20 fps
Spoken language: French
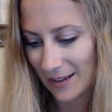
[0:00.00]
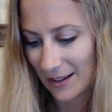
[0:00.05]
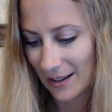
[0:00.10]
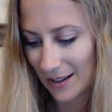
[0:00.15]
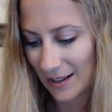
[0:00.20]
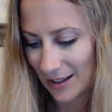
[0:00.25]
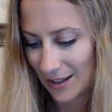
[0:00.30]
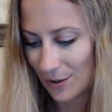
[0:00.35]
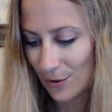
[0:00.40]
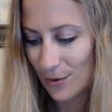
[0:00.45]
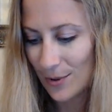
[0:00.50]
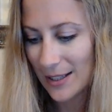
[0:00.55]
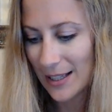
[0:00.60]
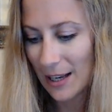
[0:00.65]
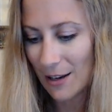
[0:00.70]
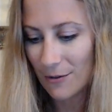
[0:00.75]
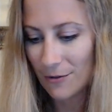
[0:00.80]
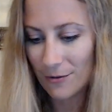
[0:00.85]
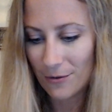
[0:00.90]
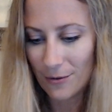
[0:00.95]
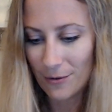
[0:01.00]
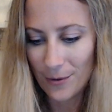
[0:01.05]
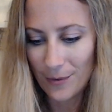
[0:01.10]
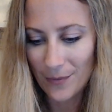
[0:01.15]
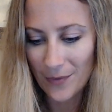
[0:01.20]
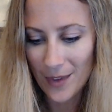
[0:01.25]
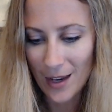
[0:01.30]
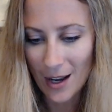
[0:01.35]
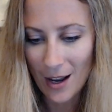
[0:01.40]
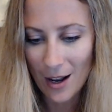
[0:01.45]
Nous avons
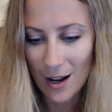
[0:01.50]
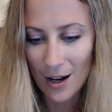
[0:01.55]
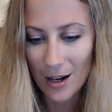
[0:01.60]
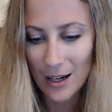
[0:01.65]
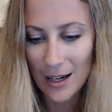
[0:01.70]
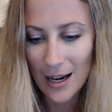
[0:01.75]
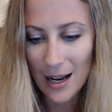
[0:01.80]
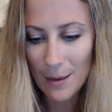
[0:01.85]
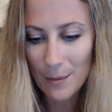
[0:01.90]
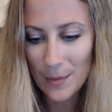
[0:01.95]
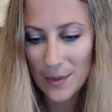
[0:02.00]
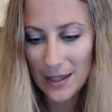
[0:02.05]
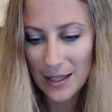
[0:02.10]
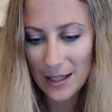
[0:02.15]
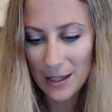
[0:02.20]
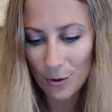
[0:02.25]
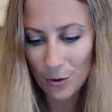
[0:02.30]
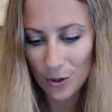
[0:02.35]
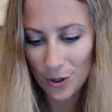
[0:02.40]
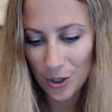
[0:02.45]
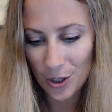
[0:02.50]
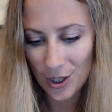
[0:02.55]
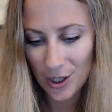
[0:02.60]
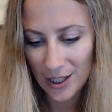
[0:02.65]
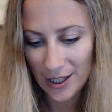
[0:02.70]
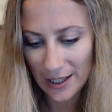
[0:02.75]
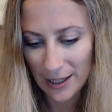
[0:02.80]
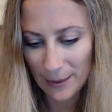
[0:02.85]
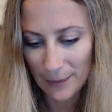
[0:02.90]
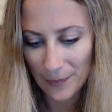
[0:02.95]
l'ami le
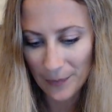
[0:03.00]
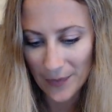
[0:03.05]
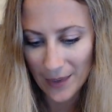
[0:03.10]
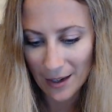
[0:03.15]
chien.